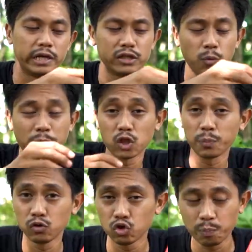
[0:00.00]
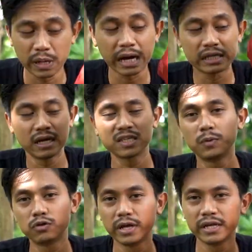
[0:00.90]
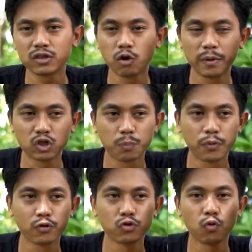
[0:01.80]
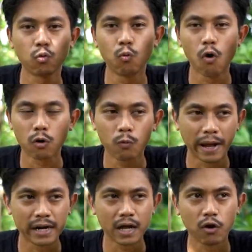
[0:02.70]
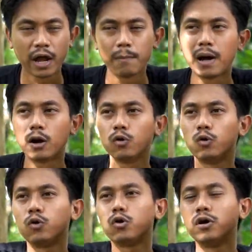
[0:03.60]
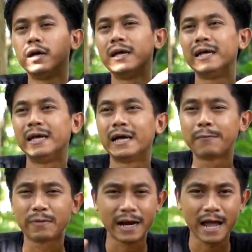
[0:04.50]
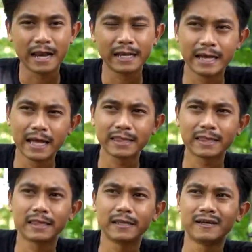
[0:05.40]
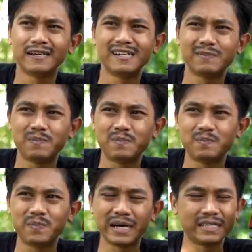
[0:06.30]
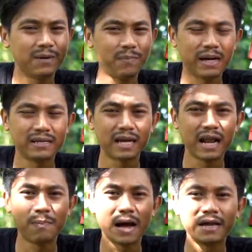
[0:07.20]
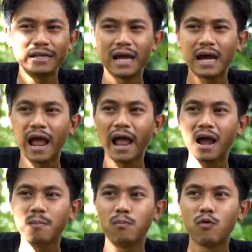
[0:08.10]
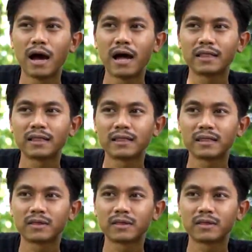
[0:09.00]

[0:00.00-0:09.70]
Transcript: Ini topi-topi untuk pekerja sebetulnya ini topi-topi untuk workwear kalau emang lu pernah ngelihat uh, eh, pekerja -pekerja lapangan yang kayak ngebuat